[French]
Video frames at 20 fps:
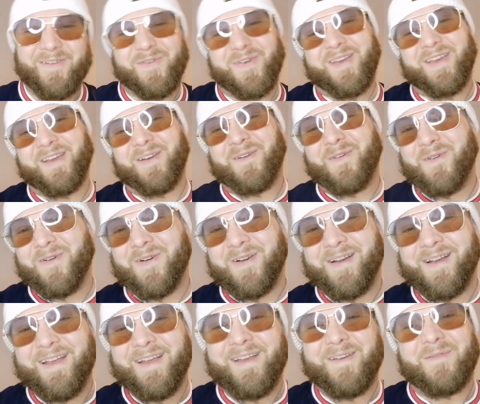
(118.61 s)

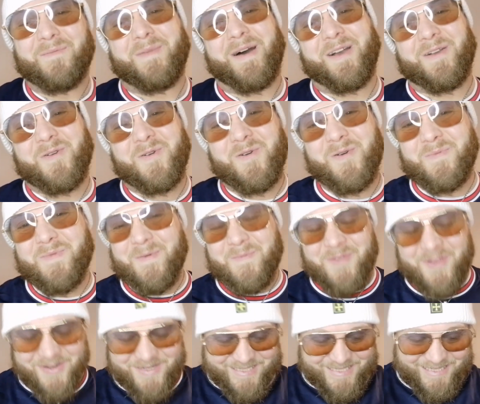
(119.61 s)
Frérot, Marco,
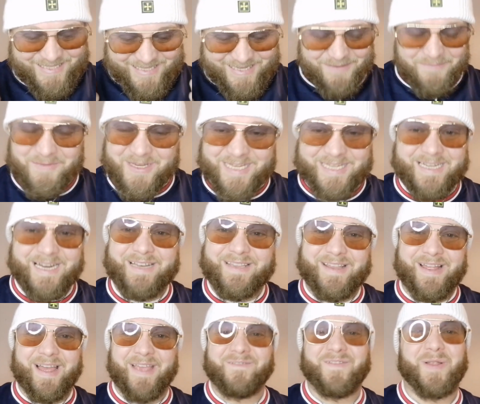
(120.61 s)
même dans un
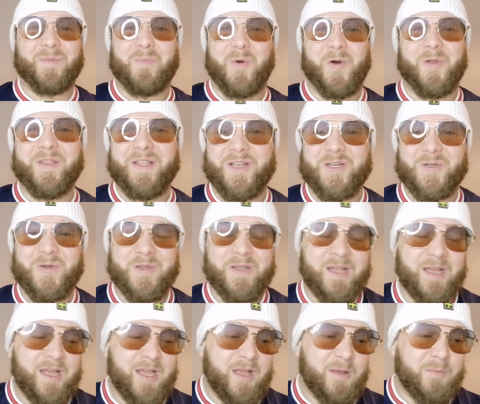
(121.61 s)
amical, t'arrives à te prendre un
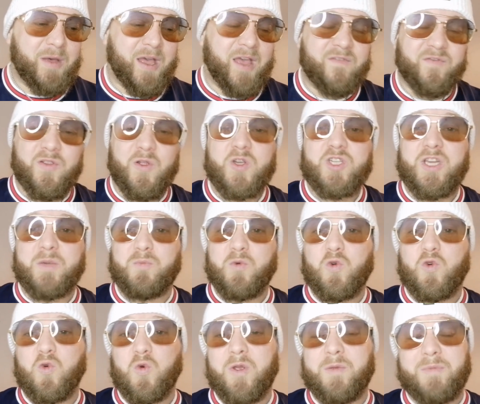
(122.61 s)
jaune. Bref, non, j'ai
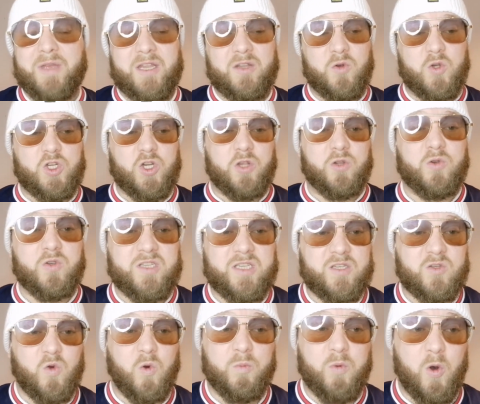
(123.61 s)
beaucoup aimé nos jeunes
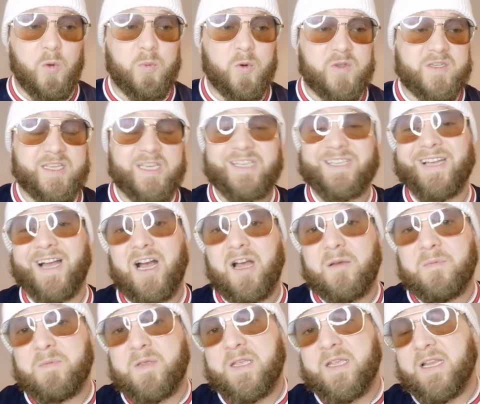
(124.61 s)
aussi, ce qu'on proposait.
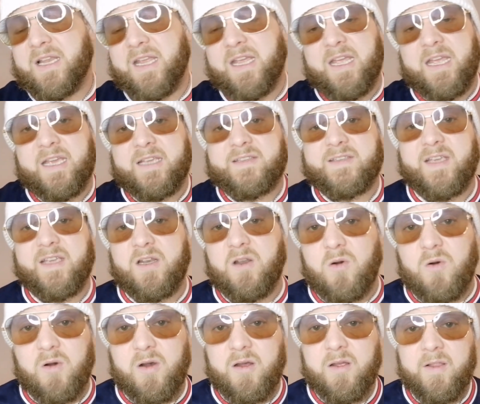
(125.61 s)
Garbi, il est
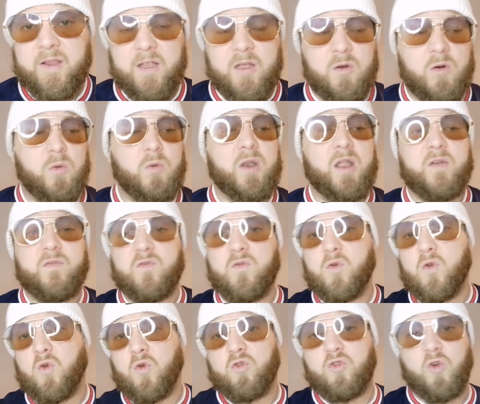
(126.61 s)
excellent. Hein. On l'a
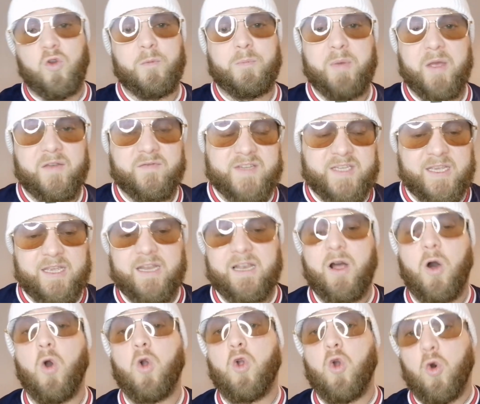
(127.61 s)
vu contre le PFC.
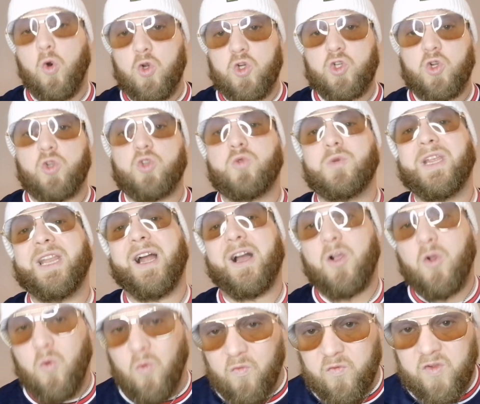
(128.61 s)
Là encore aujourd'hui, il
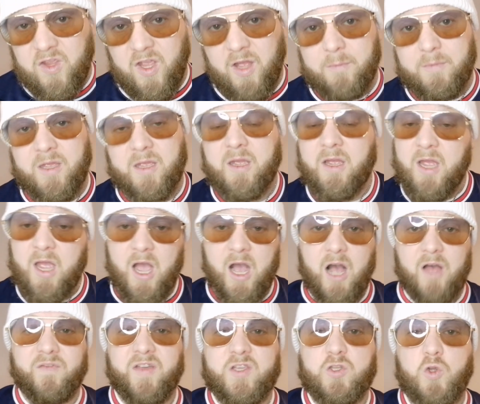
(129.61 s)
a confirmé
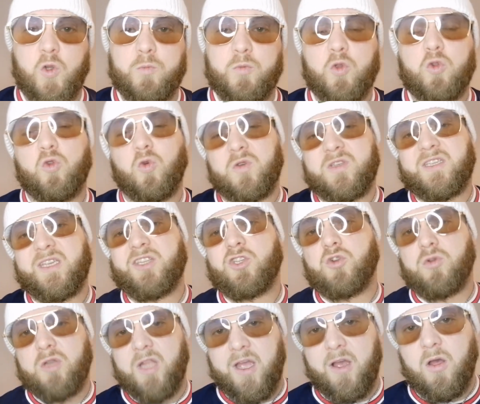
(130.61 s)
avec ce but. Donc
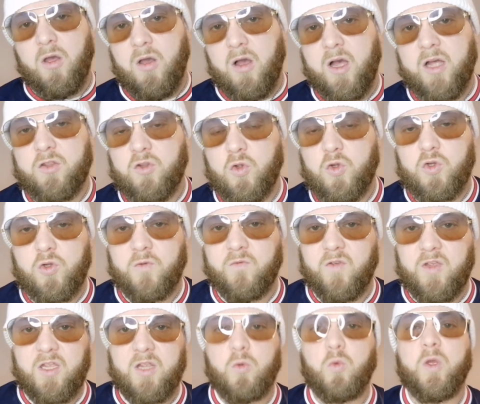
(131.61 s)
c'est une erreur hein, de
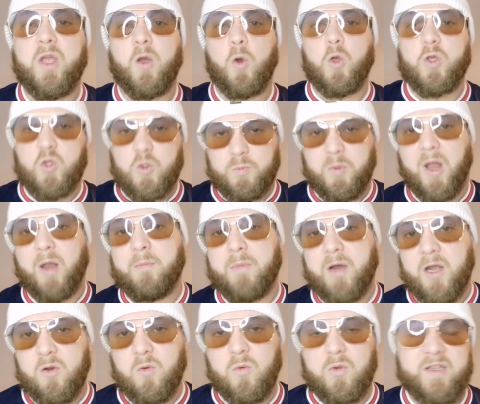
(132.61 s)
QVI où il récupère le
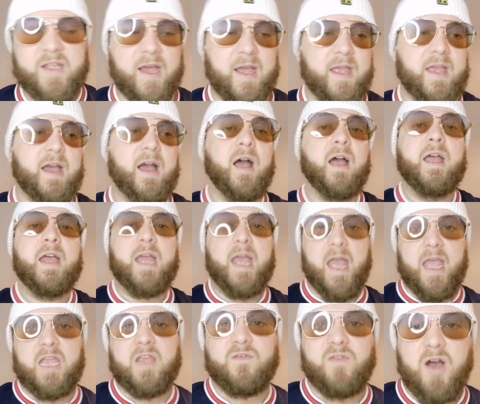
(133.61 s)
ballon derrière
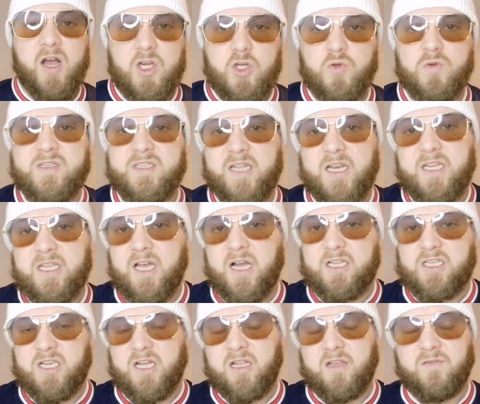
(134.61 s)
et il va ajuster le
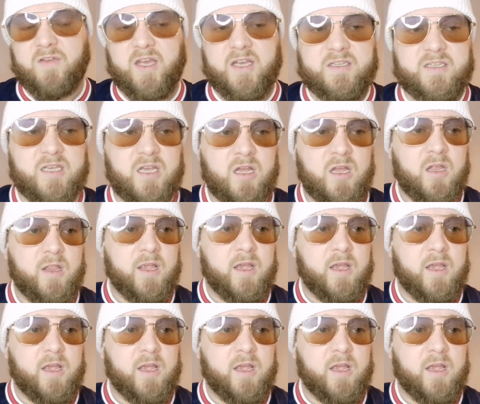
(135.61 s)
gardien adverse.